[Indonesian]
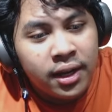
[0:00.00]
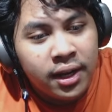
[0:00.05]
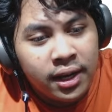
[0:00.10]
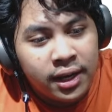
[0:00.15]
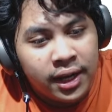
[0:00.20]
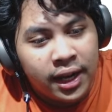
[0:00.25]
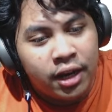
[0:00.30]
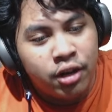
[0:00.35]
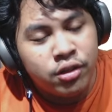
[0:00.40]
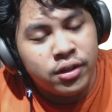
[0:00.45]

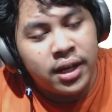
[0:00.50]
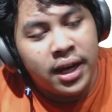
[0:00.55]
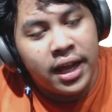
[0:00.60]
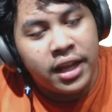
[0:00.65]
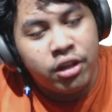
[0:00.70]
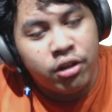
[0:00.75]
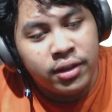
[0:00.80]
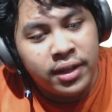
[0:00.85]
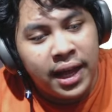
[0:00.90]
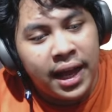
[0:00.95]
Lalu
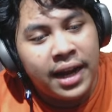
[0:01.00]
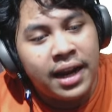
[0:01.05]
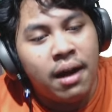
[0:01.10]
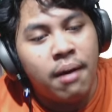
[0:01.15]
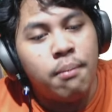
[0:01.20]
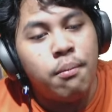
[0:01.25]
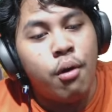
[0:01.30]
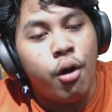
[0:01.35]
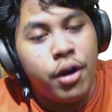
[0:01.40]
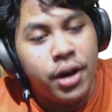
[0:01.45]
selanjutnya ada
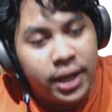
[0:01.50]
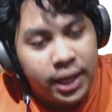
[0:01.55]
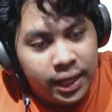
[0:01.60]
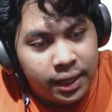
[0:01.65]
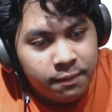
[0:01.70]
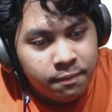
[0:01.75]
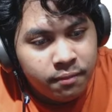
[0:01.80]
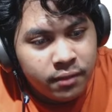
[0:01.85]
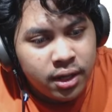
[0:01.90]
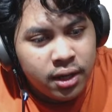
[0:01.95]

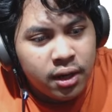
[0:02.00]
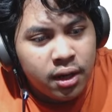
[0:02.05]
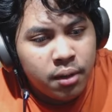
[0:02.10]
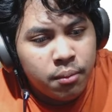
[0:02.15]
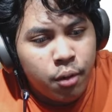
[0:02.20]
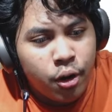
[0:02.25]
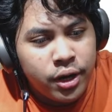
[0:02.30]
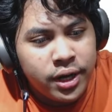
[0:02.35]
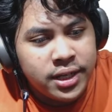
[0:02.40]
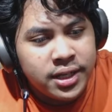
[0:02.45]
Bonnie
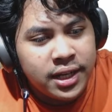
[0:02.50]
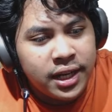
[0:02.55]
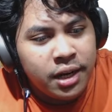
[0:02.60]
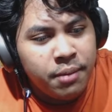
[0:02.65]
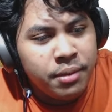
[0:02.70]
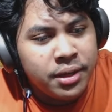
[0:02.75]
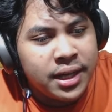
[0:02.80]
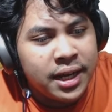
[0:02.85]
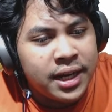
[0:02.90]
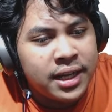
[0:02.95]
Bonnie sendiri
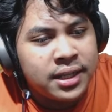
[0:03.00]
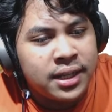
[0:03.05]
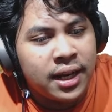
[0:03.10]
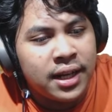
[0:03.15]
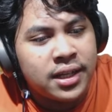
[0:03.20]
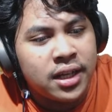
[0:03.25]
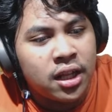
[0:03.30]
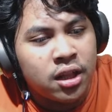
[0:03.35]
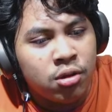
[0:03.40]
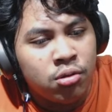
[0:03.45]
menjadi salah
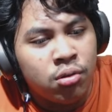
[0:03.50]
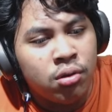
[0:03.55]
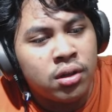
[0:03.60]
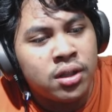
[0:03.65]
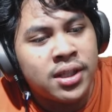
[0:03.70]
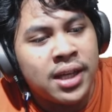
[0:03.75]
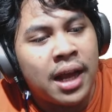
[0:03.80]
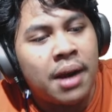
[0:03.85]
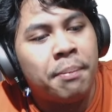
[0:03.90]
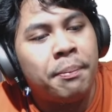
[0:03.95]
satu
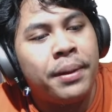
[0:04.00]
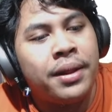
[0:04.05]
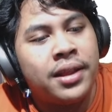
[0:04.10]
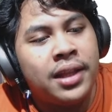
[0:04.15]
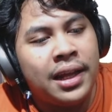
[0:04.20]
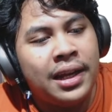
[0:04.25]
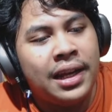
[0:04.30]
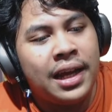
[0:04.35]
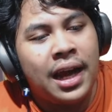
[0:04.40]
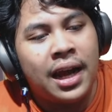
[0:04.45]
char
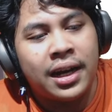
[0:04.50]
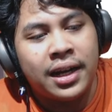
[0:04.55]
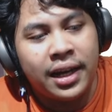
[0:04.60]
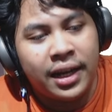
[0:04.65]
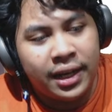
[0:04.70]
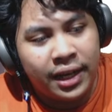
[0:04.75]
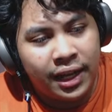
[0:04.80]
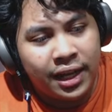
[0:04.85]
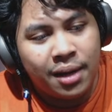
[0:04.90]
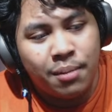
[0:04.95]
penting di arc
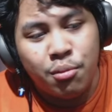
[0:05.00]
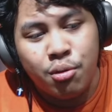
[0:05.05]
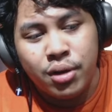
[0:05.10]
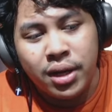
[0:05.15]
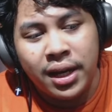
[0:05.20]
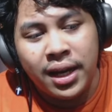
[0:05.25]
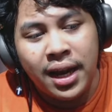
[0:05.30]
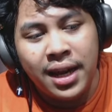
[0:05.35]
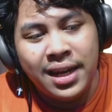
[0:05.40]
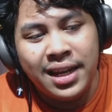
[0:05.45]
ini.
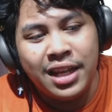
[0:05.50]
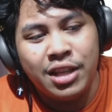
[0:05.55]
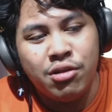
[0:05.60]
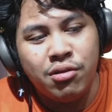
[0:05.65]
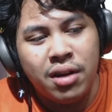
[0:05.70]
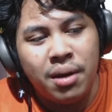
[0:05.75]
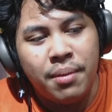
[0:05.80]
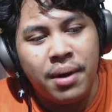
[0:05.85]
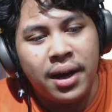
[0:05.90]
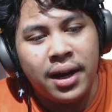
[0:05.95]
Kemungkinan dia
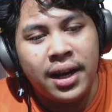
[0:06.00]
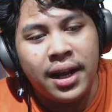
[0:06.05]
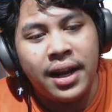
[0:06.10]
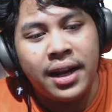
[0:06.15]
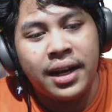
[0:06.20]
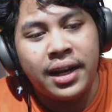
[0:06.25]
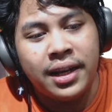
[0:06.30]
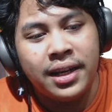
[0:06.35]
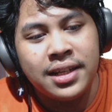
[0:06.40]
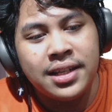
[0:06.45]
juga bakalan
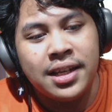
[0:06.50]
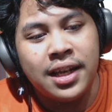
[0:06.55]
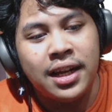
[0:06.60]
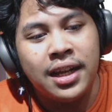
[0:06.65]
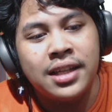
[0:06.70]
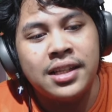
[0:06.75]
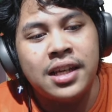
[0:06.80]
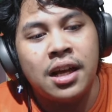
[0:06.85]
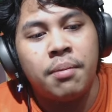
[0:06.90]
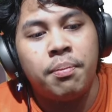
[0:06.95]
rilis
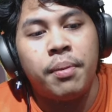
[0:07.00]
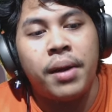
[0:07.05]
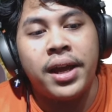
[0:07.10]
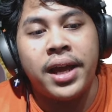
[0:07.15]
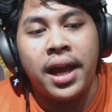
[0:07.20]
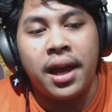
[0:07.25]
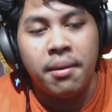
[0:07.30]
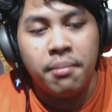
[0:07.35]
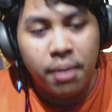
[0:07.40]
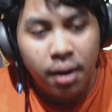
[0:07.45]
jadi char
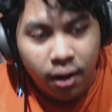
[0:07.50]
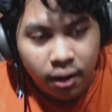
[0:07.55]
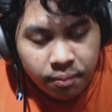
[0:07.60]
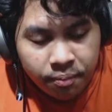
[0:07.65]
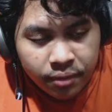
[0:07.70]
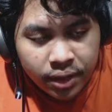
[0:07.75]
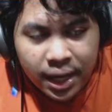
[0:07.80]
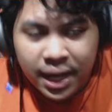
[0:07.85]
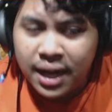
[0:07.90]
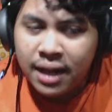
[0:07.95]
playable.
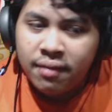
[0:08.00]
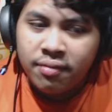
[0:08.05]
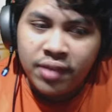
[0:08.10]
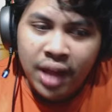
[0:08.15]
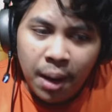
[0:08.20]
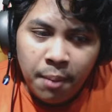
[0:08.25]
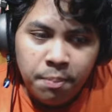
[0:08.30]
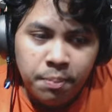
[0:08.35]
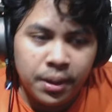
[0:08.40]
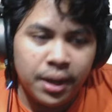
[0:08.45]

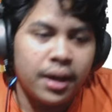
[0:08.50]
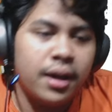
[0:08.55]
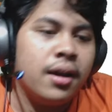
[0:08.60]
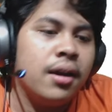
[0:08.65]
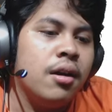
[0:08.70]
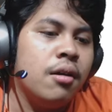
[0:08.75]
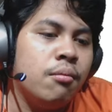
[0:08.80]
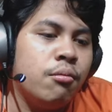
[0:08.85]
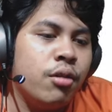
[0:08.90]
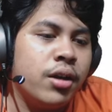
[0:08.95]
Tapi
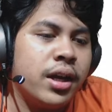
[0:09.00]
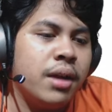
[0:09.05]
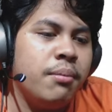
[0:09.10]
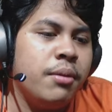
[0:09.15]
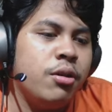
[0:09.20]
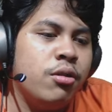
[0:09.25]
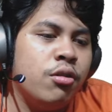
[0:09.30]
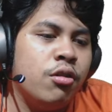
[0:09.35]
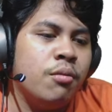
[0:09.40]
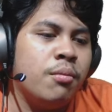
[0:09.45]
mungkin
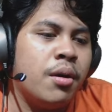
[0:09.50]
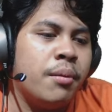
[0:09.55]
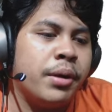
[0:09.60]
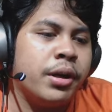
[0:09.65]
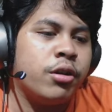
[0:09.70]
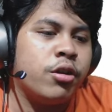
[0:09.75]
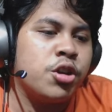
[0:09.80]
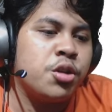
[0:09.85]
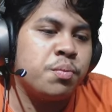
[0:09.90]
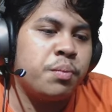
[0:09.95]
menunggu momen
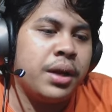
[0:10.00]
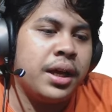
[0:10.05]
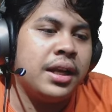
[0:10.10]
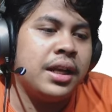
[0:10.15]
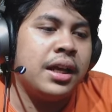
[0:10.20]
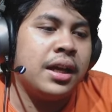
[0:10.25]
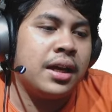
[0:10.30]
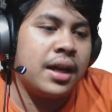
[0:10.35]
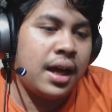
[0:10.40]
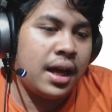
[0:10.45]
cosplay
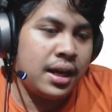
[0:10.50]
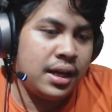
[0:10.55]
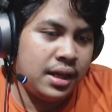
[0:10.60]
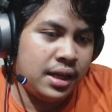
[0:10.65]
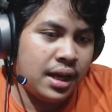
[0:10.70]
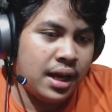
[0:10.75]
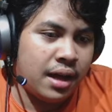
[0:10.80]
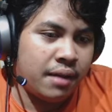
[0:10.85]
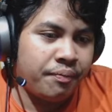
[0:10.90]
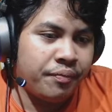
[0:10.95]
nikah
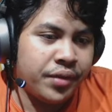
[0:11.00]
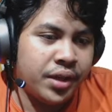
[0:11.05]
dia.